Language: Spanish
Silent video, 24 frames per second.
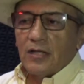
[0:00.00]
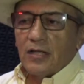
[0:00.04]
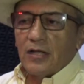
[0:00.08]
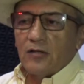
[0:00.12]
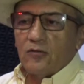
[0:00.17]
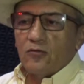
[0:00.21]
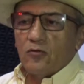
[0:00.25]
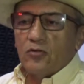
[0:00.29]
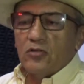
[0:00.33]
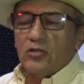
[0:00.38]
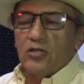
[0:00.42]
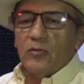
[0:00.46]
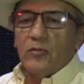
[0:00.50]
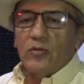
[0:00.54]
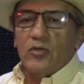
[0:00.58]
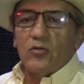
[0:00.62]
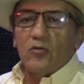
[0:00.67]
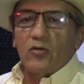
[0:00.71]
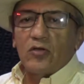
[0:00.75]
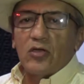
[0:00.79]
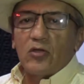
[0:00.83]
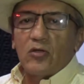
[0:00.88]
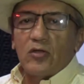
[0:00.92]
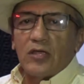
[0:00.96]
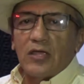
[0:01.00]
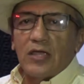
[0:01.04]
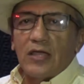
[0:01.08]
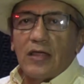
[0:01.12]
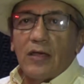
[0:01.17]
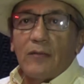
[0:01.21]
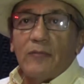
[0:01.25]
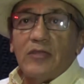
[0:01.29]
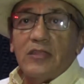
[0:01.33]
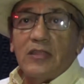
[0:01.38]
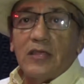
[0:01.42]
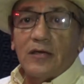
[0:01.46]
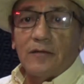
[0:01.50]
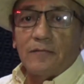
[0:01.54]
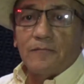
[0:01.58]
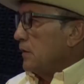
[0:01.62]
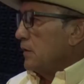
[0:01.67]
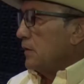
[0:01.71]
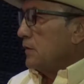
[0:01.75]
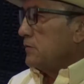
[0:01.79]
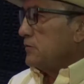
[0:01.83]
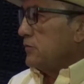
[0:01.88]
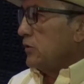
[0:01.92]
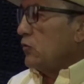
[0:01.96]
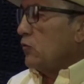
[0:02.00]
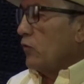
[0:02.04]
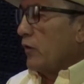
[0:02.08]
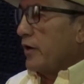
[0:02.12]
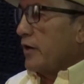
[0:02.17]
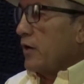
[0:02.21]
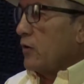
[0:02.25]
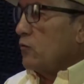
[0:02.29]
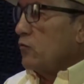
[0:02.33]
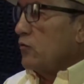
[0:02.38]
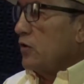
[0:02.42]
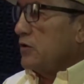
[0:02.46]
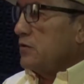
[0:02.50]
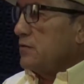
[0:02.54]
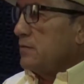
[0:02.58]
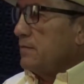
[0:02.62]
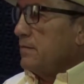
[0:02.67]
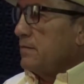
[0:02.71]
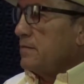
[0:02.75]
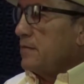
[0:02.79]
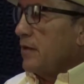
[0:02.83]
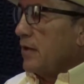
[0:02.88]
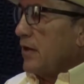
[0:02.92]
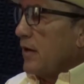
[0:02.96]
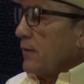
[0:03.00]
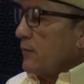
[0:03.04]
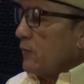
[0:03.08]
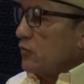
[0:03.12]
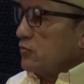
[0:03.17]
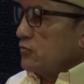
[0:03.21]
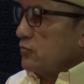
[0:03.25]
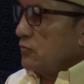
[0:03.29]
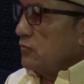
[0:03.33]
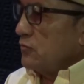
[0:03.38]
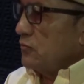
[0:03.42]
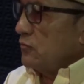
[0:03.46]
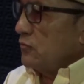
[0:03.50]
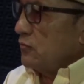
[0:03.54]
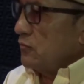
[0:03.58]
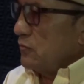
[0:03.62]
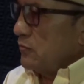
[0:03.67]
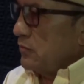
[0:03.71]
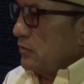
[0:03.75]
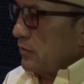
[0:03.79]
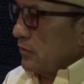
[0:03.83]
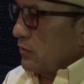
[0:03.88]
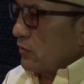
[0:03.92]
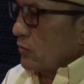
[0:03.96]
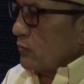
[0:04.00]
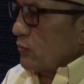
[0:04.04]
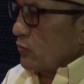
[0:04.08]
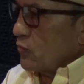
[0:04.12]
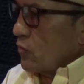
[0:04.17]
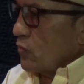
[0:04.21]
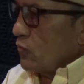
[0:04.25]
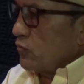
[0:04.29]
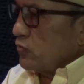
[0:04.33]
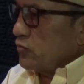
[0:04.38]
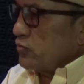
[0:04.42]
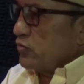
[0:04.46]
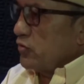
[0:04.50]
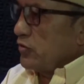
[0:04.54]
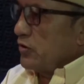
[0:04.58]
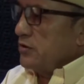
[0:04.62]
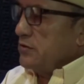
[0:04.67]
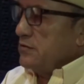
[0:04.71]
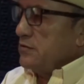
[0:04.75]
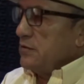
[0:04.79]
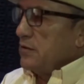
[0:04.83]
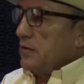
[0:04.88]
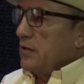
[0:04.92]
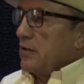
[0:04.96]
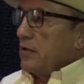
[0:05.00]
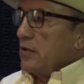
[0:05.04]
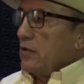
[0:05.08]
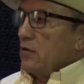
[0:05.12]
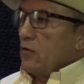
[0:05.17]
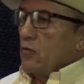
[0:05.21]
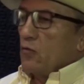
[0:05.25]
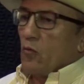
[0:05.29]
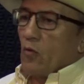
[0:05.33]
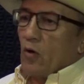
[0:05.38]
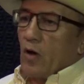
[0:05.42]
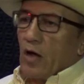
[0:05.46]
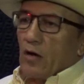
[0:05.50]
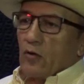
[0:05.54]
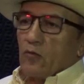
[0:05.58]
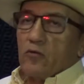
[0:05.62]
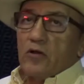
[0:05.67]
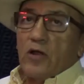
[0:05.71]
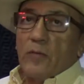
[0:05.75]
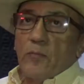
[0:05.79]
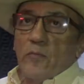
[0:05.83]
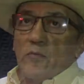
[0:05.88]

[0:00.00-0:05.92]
don divino que, da vida. Sin lugar a dudas, tenemos eh, como conclusiones algunas